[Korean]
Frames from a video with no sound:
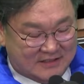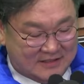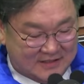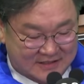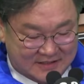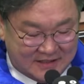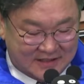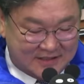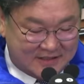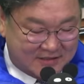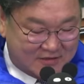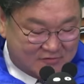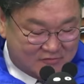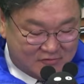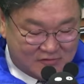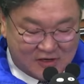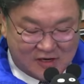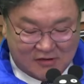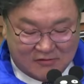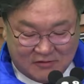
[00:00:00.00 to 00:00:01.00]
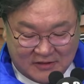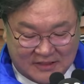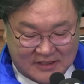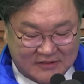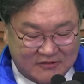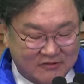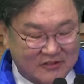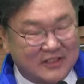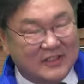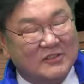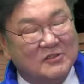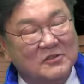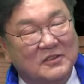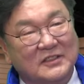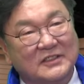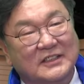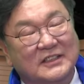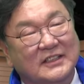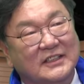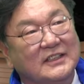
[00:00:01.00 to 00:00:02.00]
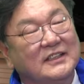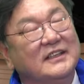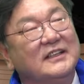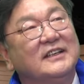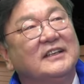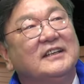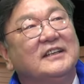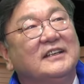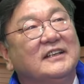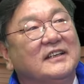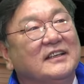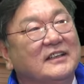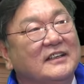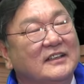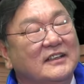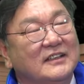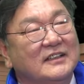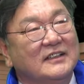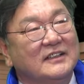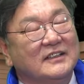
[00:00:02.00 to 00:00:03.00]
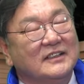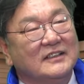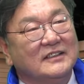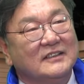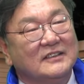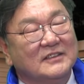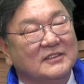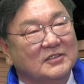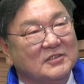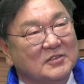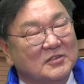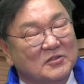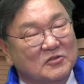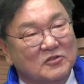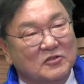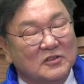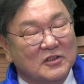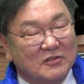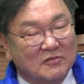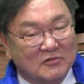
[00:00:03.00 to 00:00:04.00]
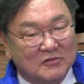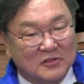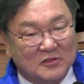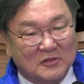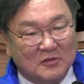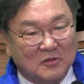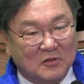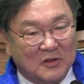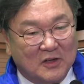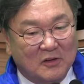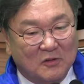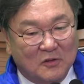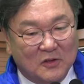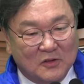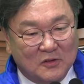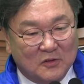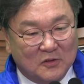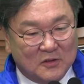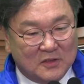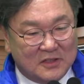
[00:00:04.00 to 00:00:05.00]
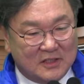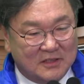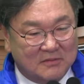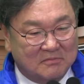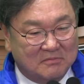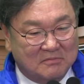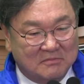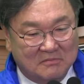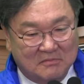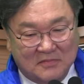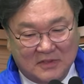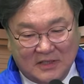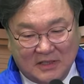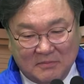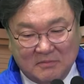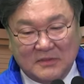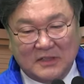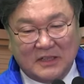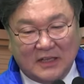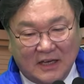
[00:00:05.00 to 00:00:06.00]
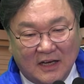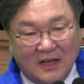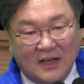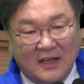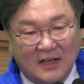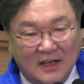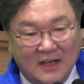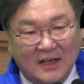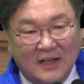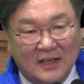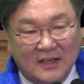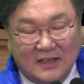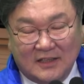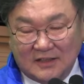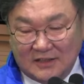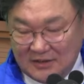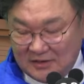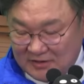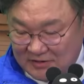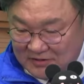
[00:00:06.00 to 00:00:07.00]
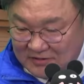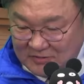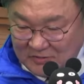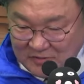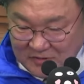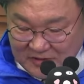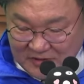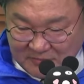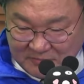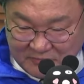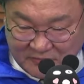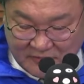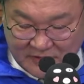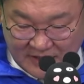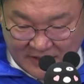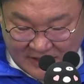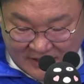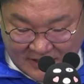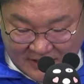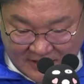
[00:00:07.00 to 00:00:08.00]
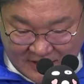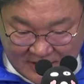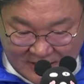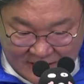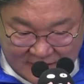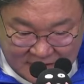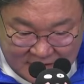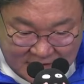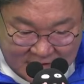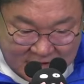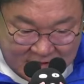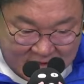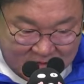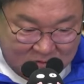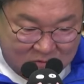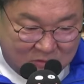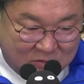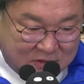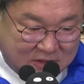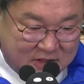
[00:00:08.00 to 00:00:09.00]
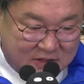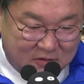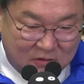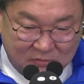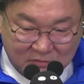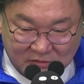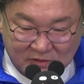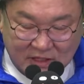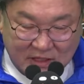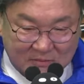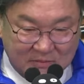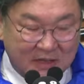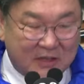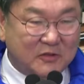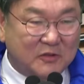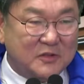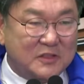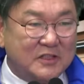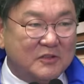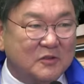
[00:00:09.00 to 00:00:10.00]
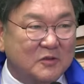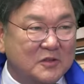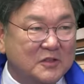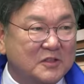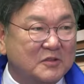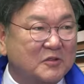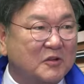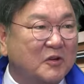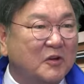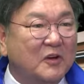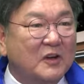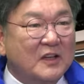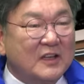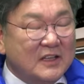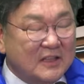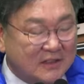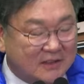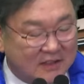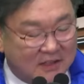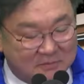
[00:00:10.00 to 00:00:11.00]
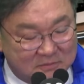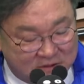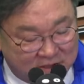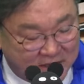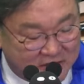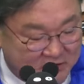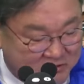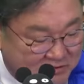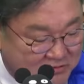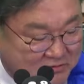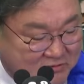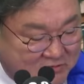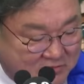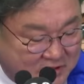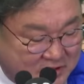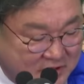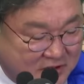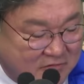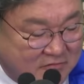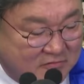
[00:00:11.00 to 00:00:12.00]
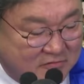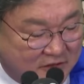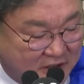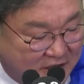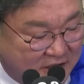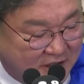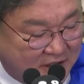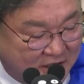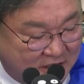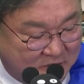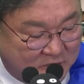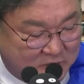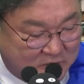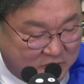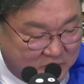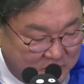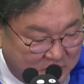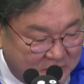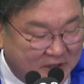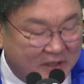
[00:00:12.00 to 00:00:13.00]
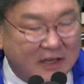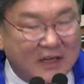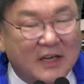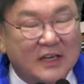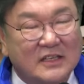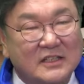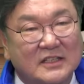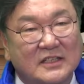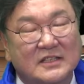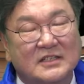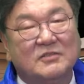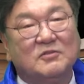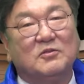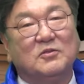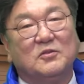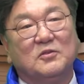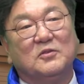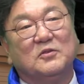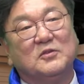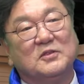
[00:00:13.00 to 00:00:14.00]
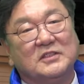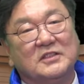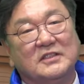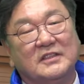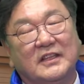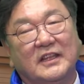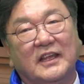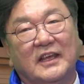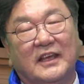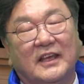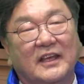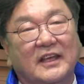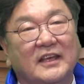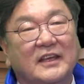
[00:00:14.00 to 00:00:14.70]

제 지역구하고 이수진 의원이 있는 중원구는 원래 원도심입니다. 예. 그리고 이제 분당은 신도시고 분당 판교 신도시고 그다음 제 지역구의 일부 위례가 이제 신도시인데.